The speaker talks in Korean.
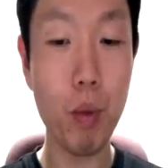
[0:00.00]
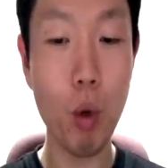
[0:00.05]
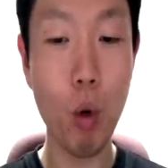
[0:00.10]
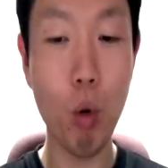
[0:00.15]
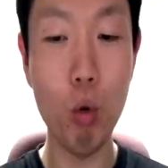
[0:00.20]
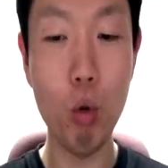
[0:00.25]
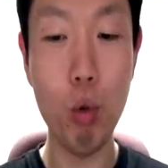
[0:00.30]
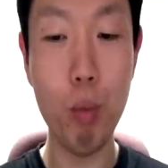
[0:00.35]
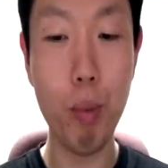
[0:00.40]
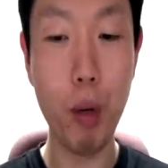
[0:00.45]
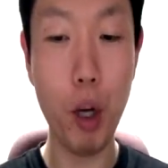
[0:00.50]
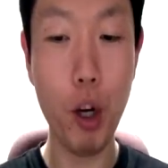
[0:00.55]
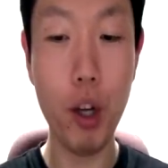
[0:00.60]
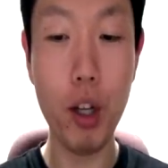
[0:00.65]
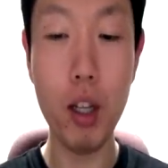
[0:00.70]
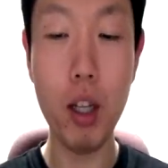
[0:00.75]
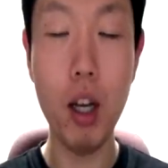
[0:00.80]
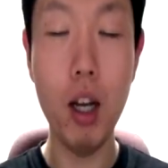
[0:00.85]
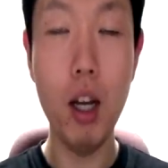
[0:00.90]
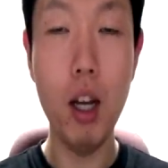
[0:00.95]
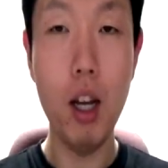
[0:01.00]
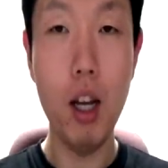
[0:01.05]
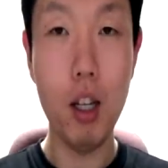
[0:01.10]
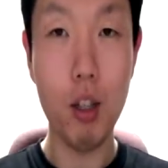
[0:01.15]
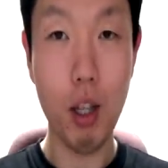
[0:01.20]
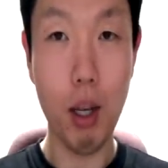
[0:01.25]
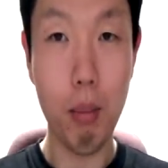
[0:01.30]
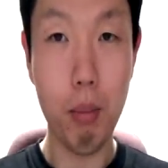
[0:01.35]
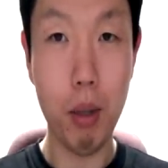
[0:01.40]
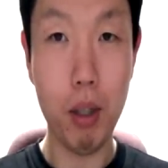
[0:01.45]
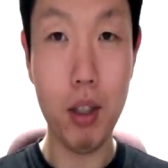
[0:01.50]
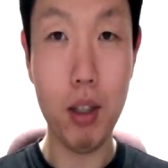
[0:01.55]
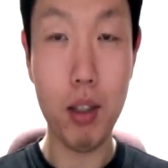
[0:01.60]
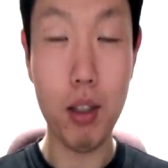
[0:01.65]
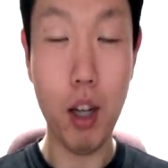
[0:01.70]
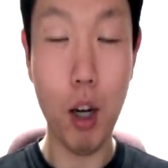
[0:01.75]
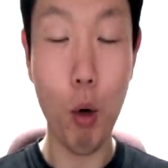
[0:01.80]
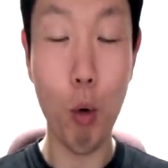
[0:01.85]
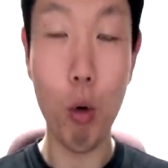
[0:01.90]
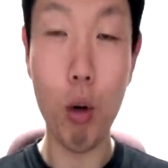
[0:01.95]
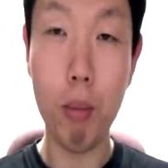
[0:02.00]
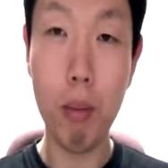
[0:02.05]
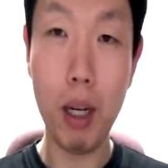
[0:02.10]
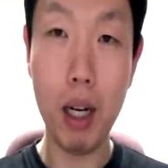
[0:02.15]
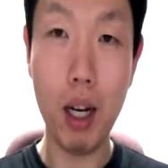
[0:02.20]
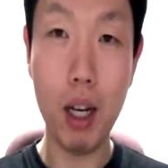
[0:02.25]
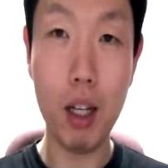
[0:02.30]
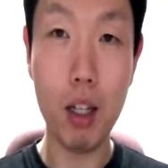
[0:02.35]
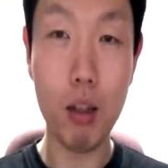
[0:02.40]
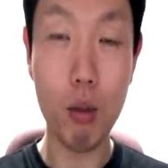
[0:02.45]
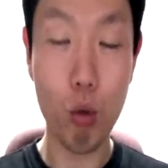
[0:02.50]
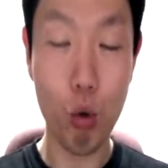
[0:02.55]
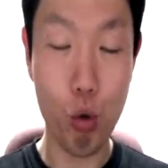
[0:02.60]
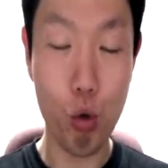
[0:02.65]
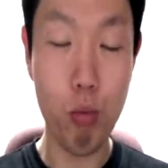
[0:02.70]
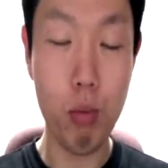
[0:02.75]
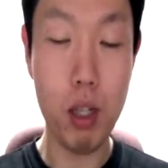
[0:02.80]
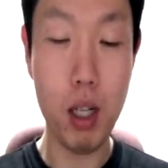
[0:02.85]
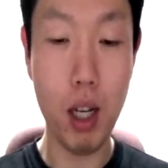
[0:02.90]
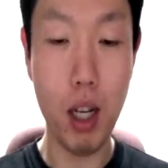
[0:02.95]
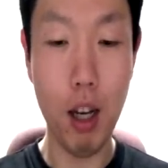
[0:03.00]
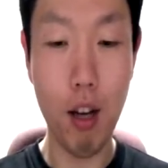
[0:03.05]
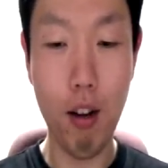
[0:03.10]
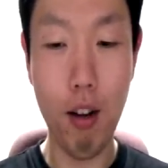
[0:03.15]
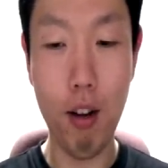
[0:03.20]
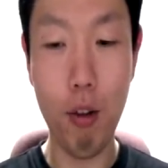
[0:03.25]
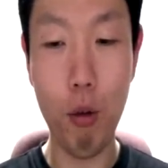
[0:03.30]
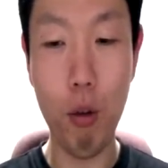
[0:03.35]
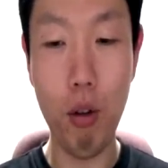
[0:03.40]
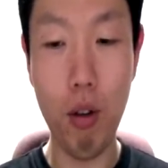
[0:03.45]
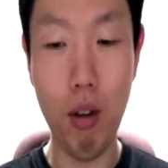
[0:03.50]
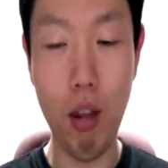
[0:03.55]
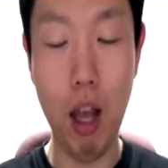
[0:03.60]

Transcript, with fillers: 오늘 표현 또 한번 아, 오랜만에 할, 또 숨이 차네요. 어,